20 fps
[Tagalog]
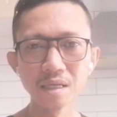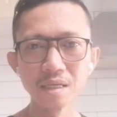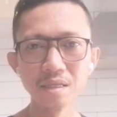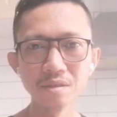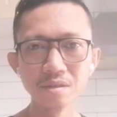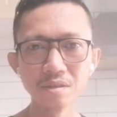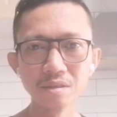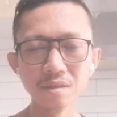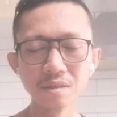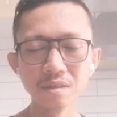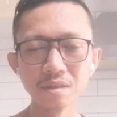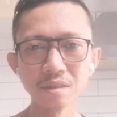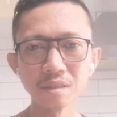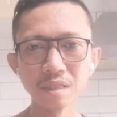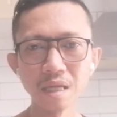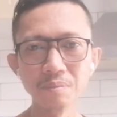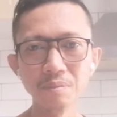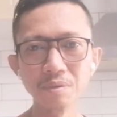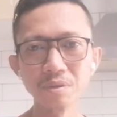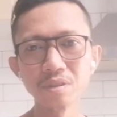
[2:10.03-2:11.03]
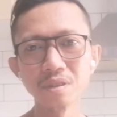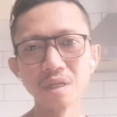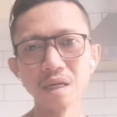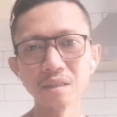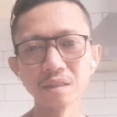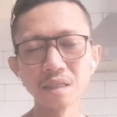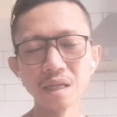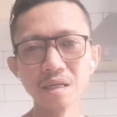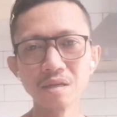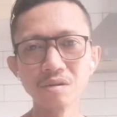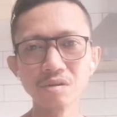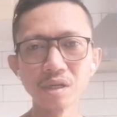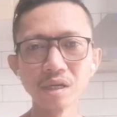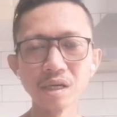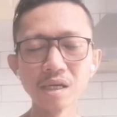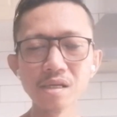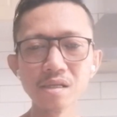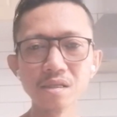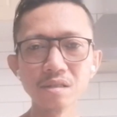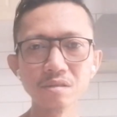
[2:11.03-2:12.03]
Ganon. Tapos tatanungin
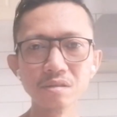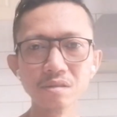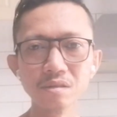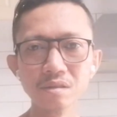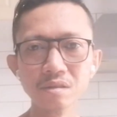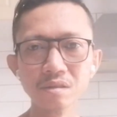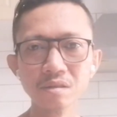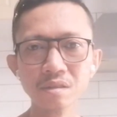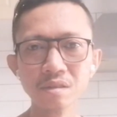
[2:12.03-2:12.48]
ka lang kung